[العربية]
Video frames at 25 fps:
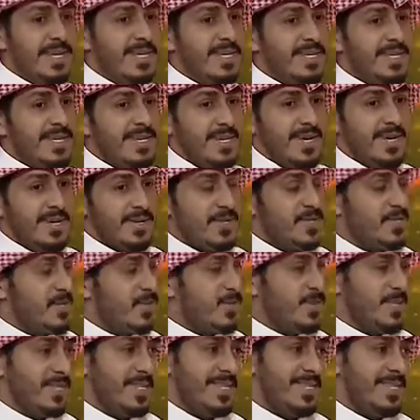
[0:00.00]
الحرس
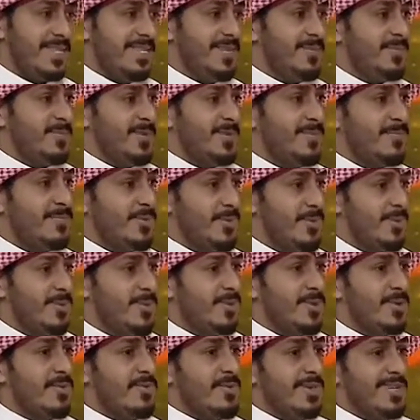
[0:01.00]
الوطني
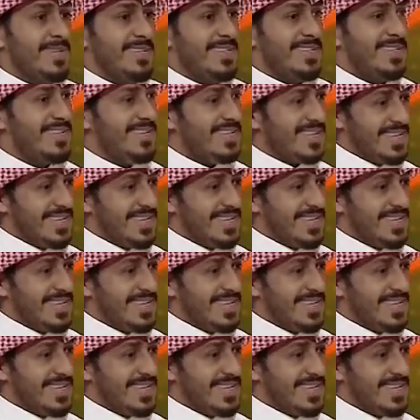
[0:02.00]
والمرور وال...